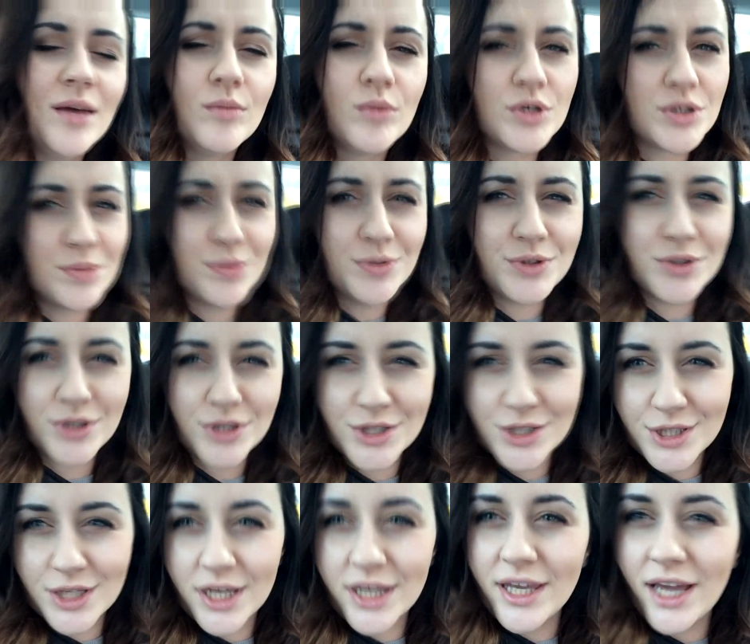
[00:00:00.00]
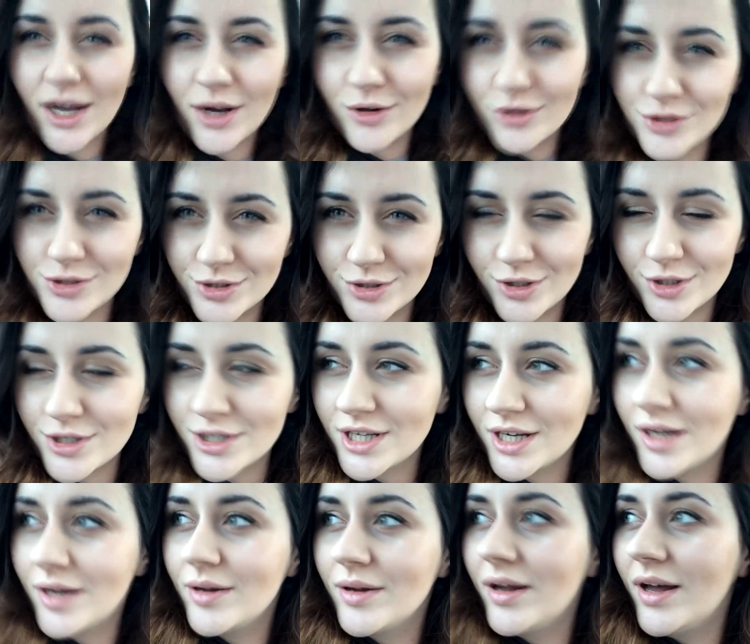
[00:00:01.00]
Może być troszeczkę jakość
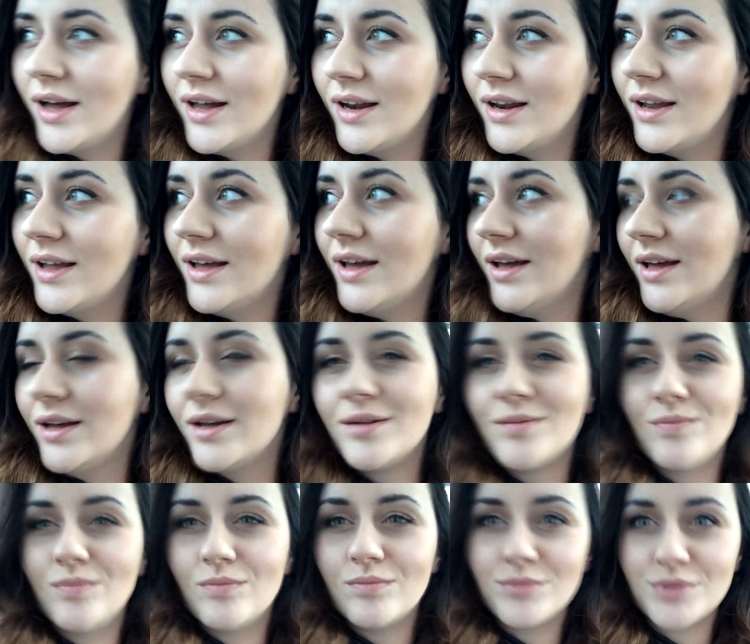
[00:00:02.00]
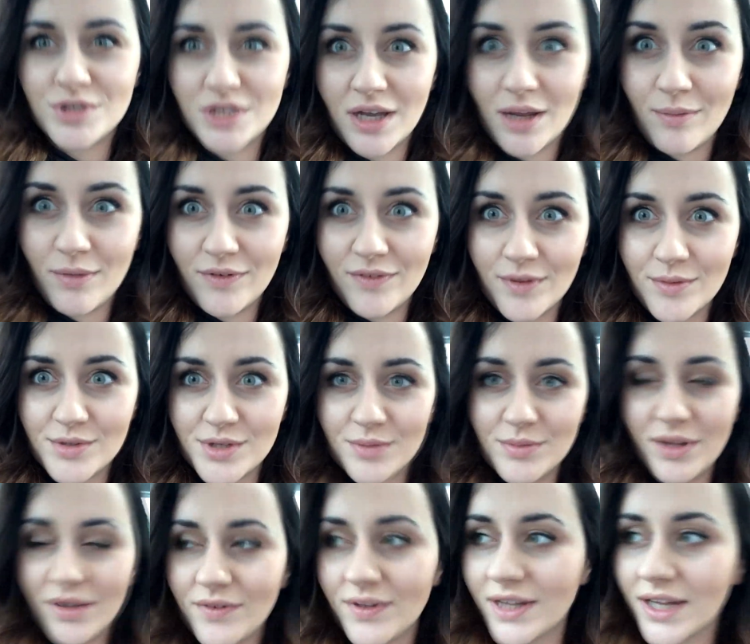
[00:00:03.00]
gorsza, ale przynajmniej wiem, że
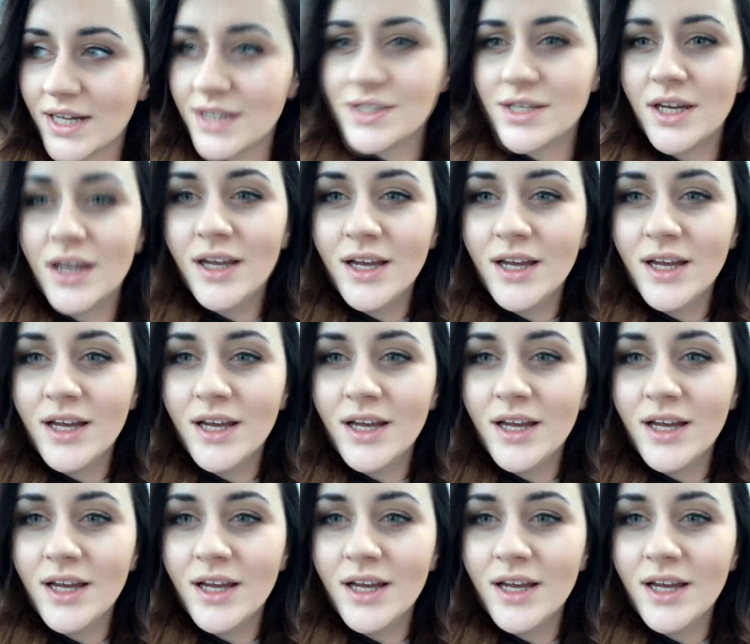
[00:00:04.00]
mnie widać.